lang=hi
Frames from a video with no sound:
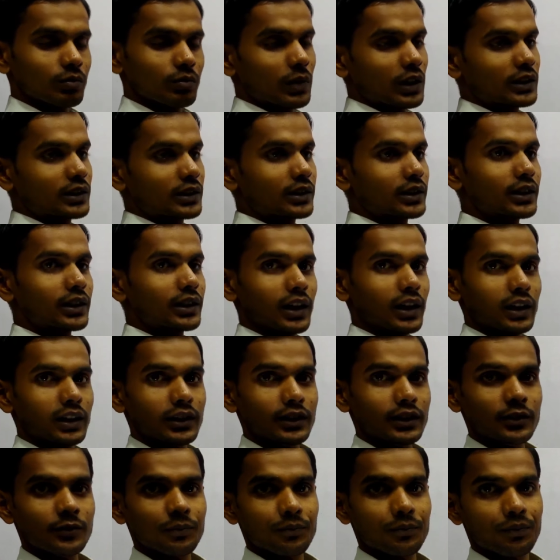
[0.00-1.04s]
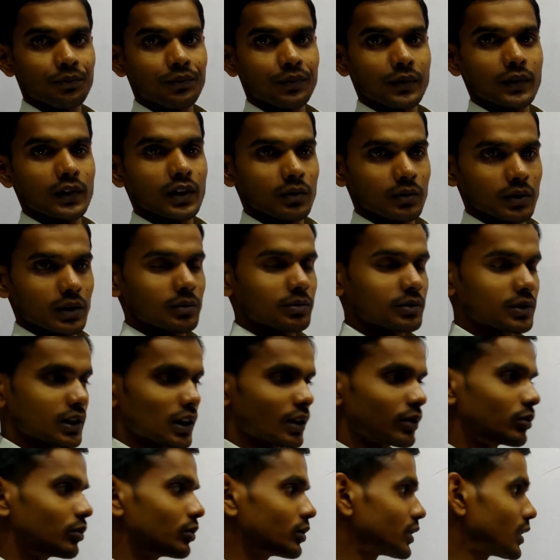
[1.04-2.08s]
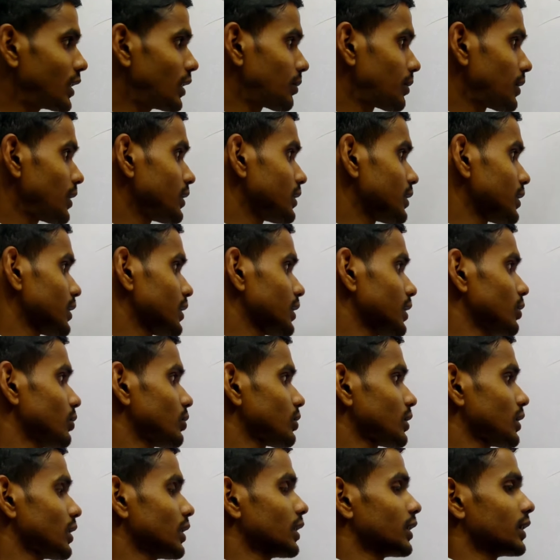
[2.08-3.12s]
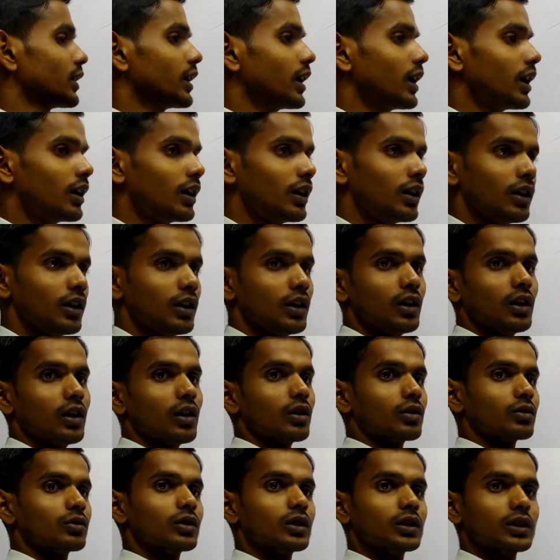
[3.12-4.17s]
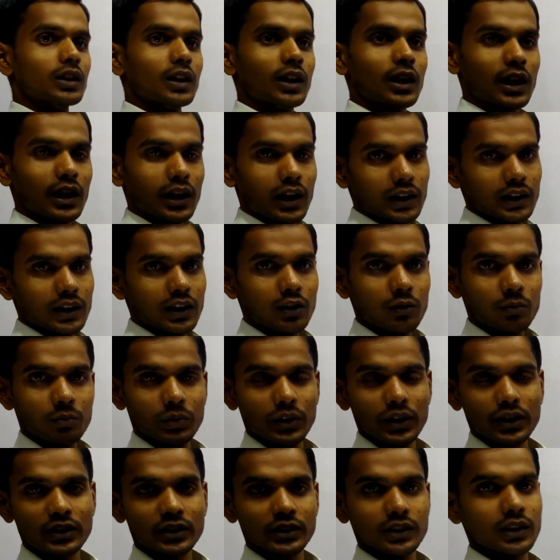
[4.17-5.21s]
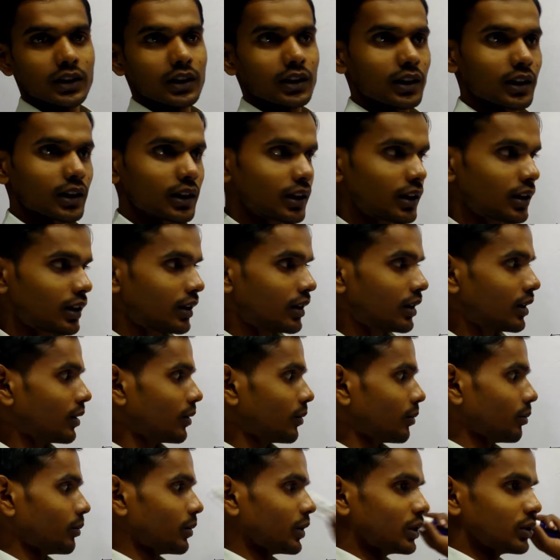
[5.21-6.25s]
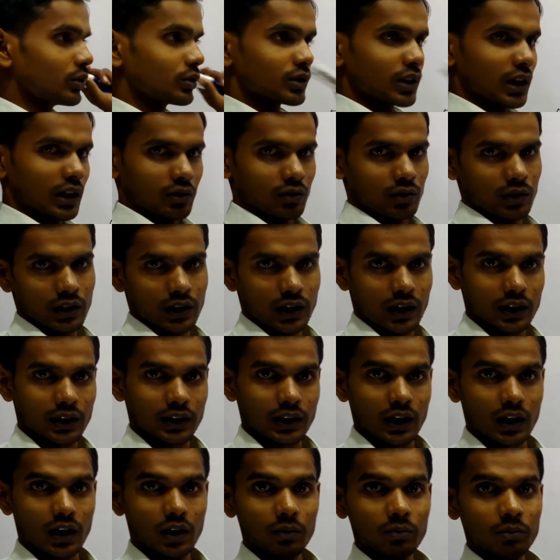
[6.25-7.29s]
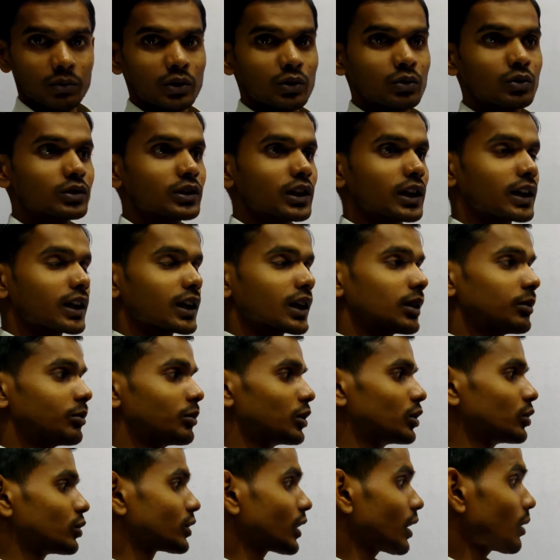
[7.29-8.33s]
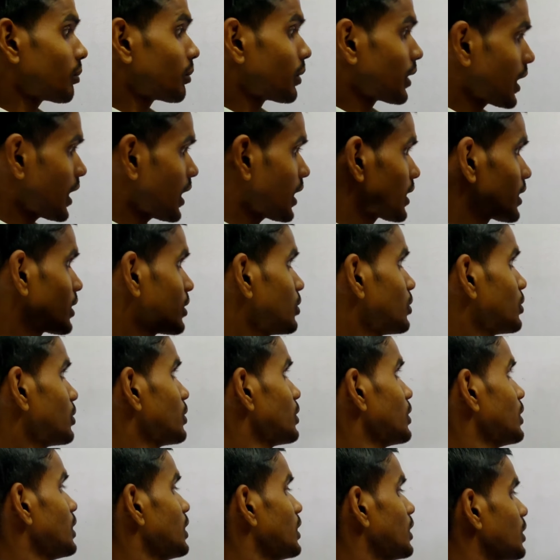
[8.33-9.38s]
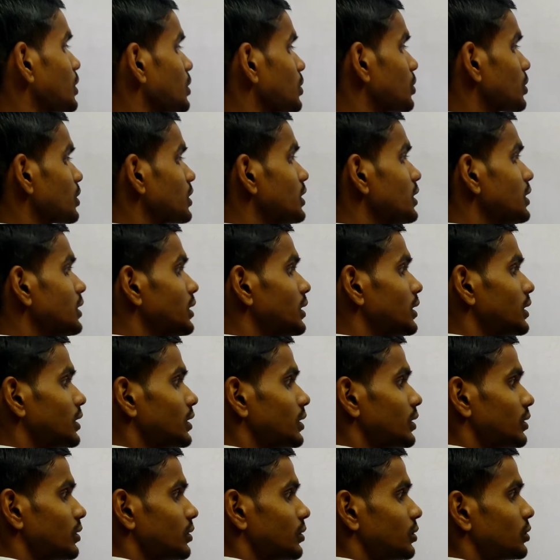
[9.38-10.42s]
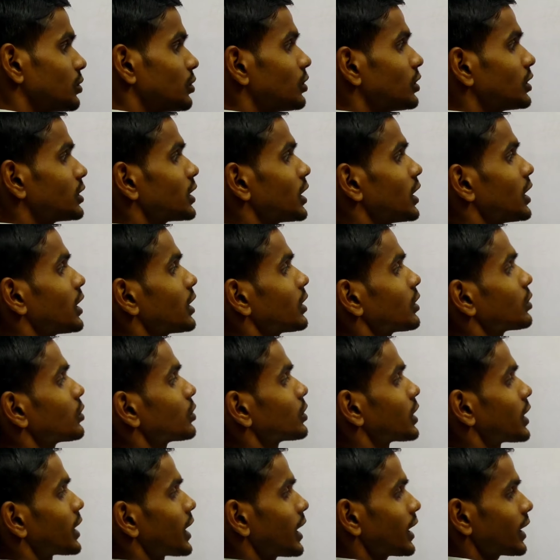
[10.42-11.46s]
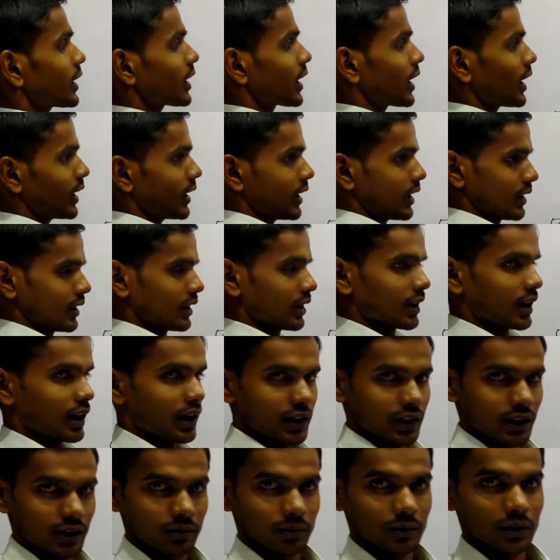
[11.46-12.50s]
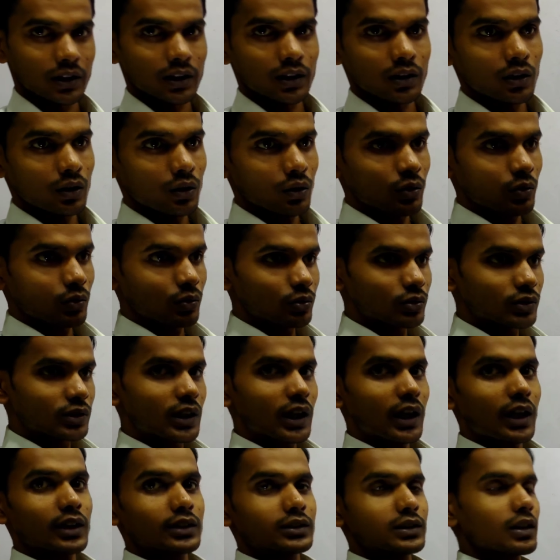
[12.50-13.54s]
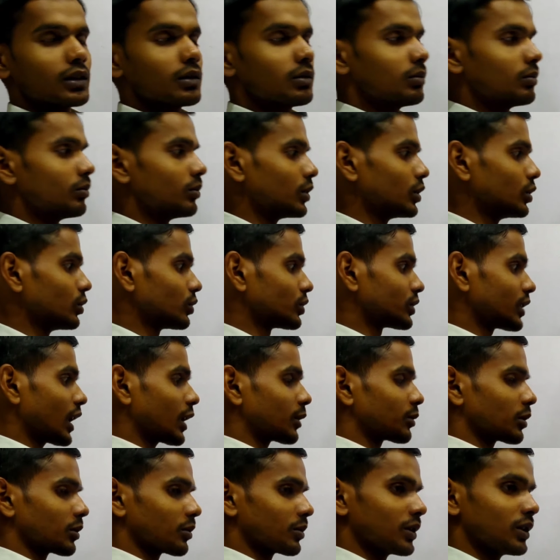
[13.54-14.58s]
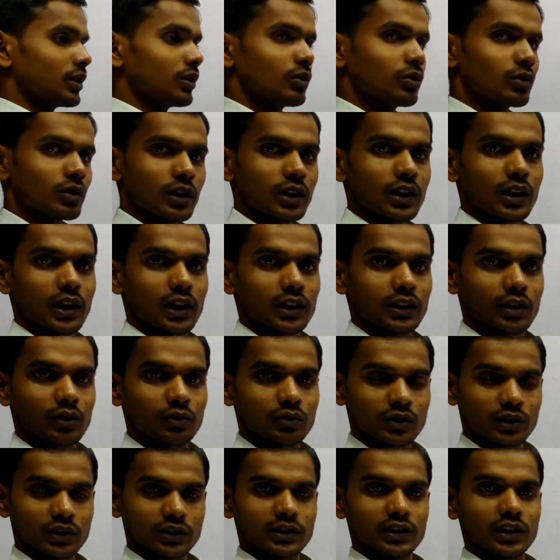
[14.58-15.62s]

बर्छी निकाली मतलब चाकू से आप कह सकते हैं उसने लिया और तुरंत गला काटा और पेट चीर करके बिंदुसार को निकाल लिया अब बिंदुसार का नाम बिंदुसार पड़ा क्यों क्योंकि जो जहर दूधरा ने खाया था खाने में उसका असर बिंदुसार पर भी होने लगा था उसके